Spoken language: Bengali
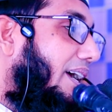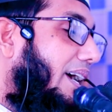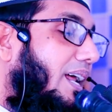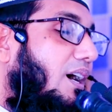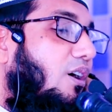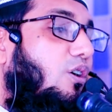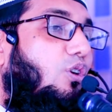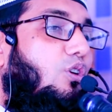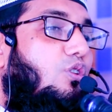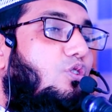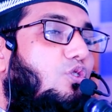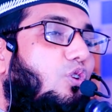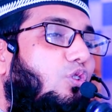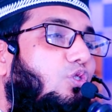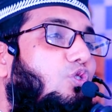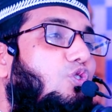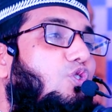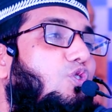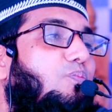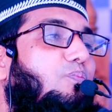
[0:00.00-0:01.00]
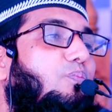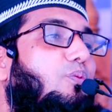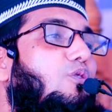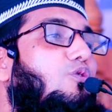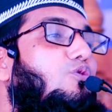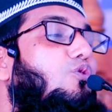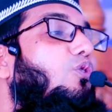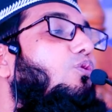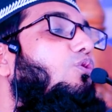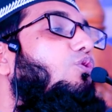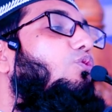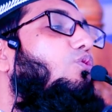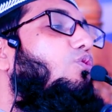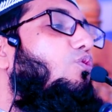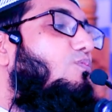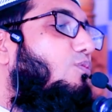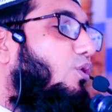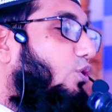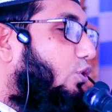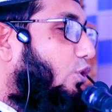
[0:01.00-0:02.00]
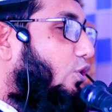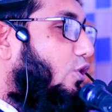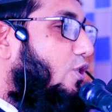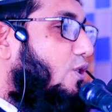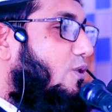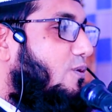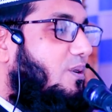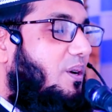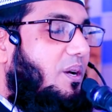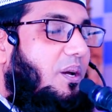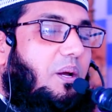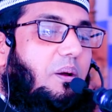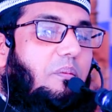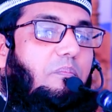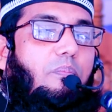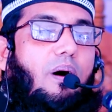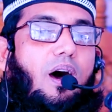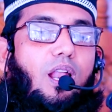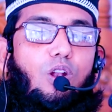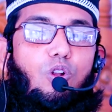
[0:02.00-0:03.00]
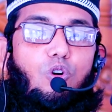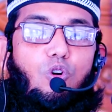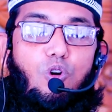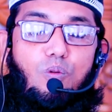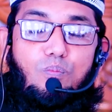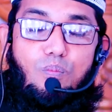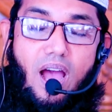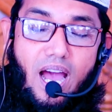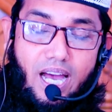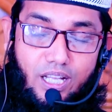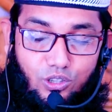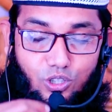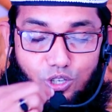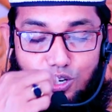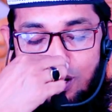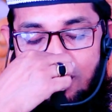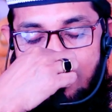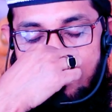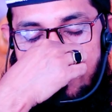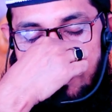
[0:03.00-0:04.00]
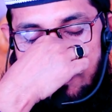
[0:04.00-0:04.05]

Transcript: এরা হলো চতুষ্প জন্তুর মতো বাল্যভূম আদর